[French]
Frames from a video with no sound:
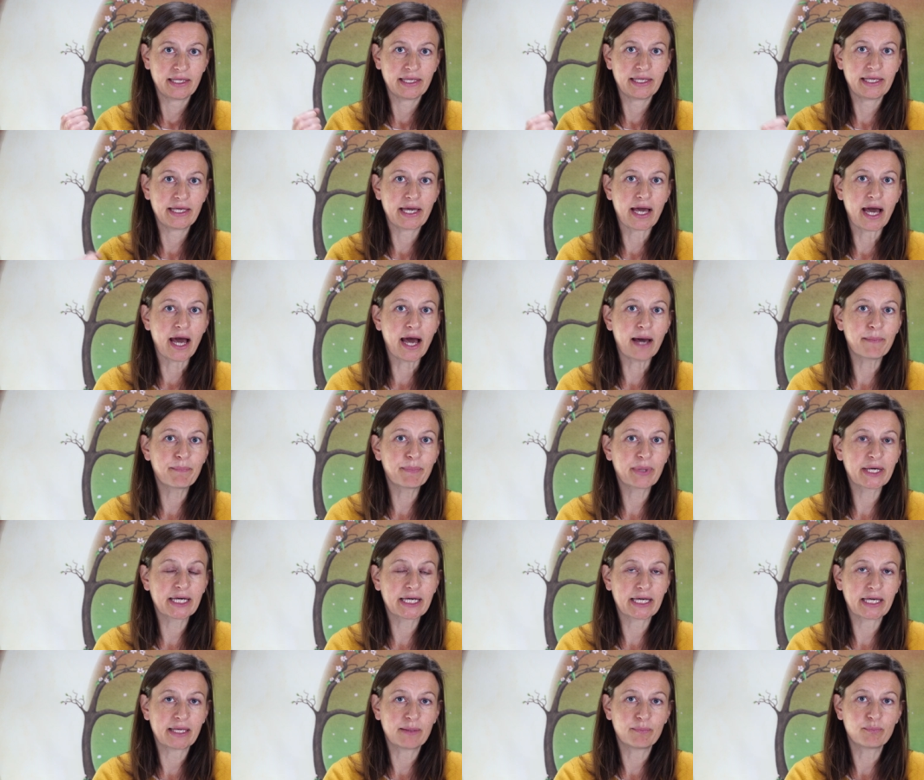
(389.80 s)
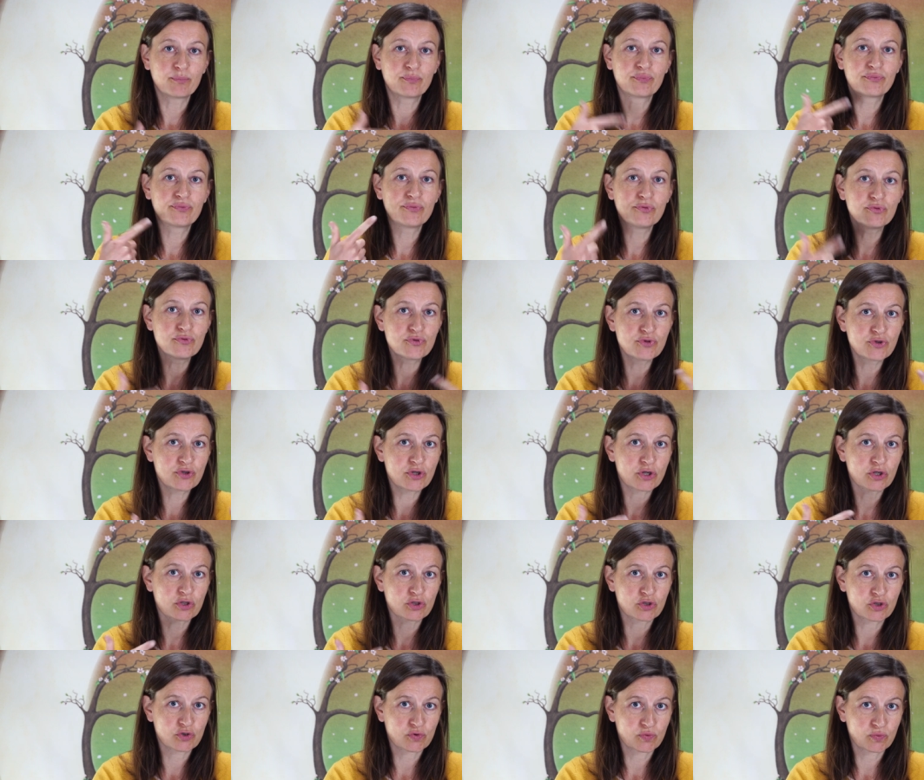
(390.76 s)
Et après
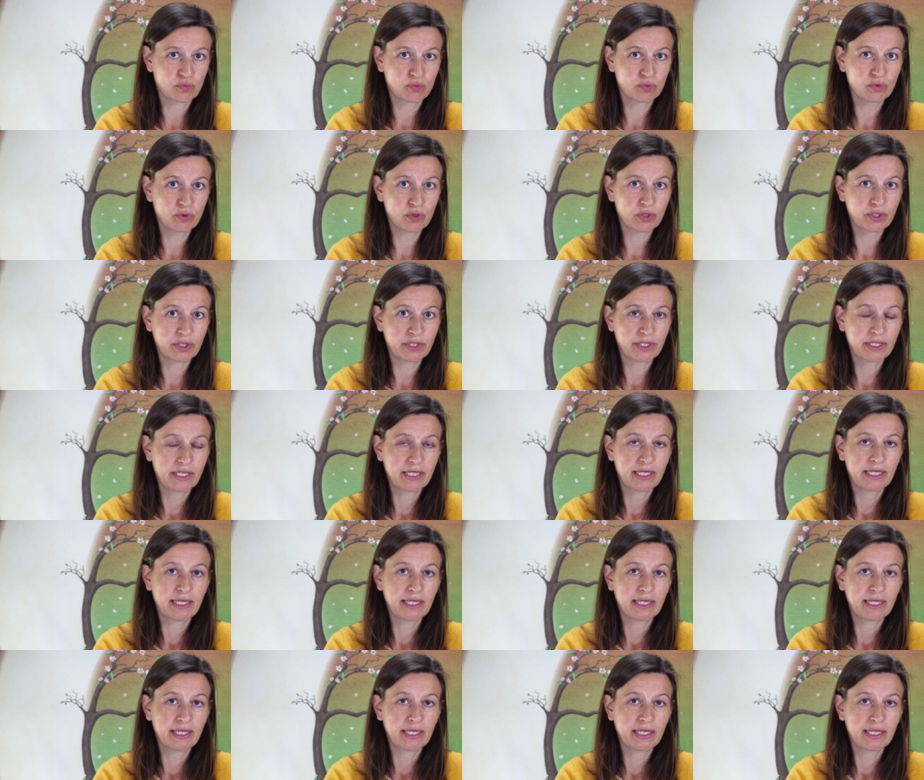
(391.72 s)
plusieurs jours,